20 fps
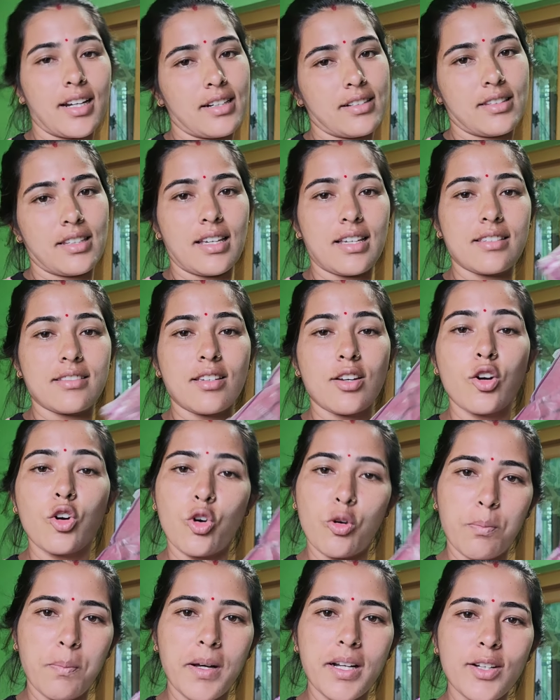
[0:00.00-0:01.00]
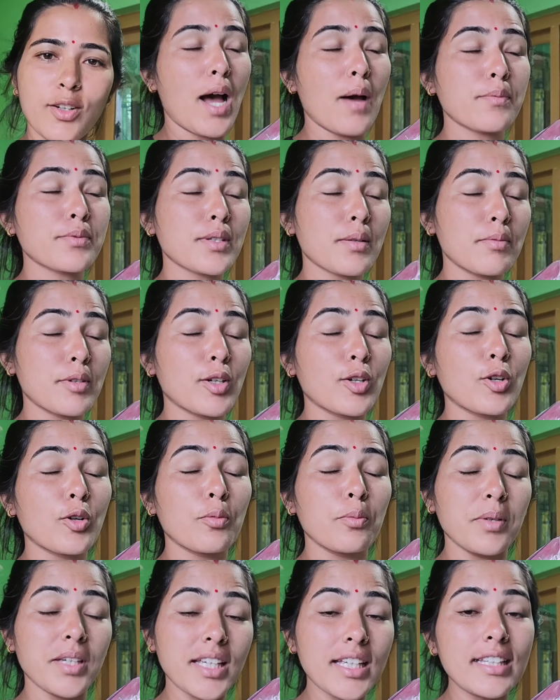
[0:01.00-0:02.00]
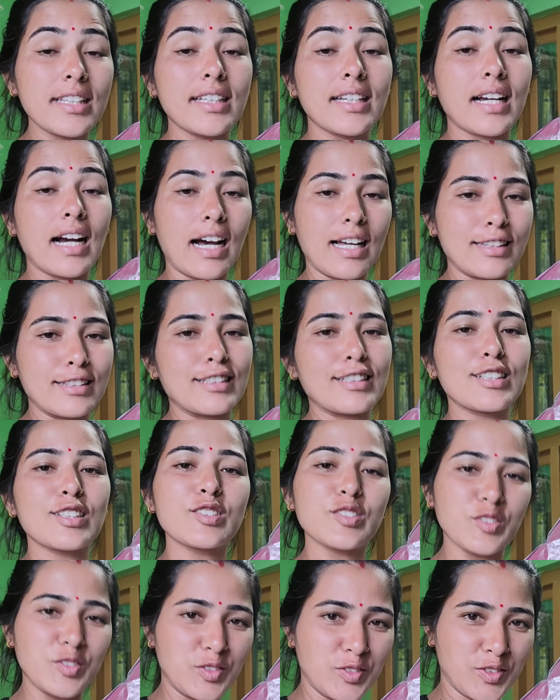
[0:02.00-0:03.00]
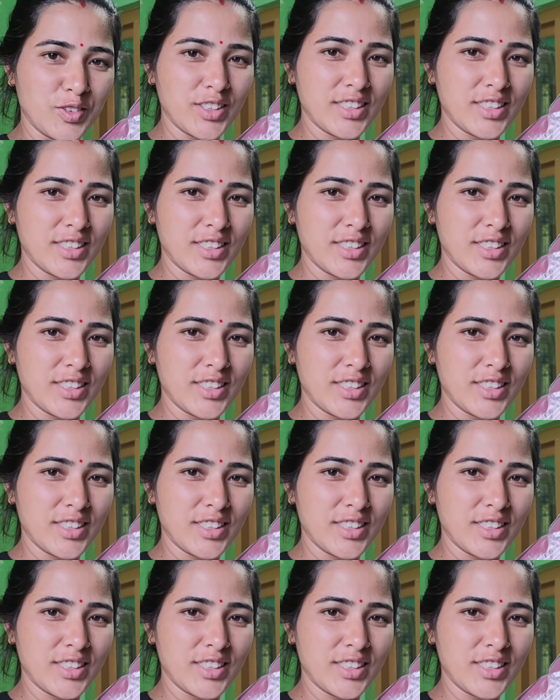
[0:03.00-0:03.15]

करते हैं इसे ओपन आप सभी को भी दिखाती हूँ